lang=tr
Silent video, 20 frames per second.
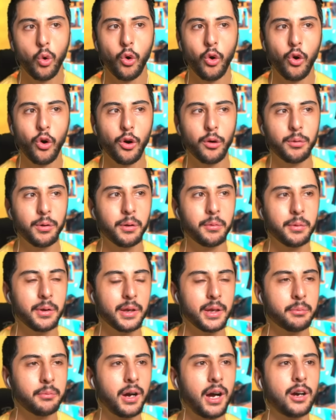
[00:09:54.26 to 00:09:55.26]
Oo
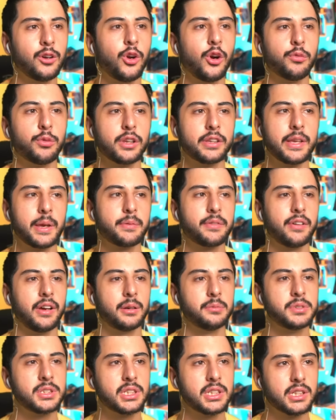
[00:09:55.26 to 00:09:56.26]
bebeğim abi buna tepki
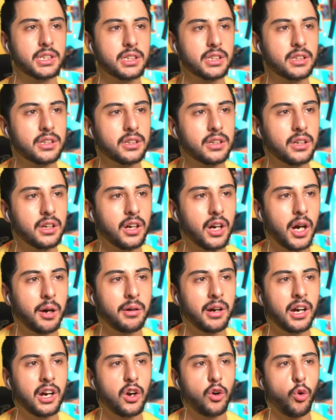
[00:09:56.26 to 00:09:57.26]
vermiştik.
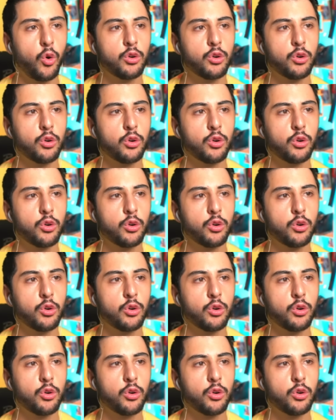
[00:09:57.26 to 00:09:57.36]
Ama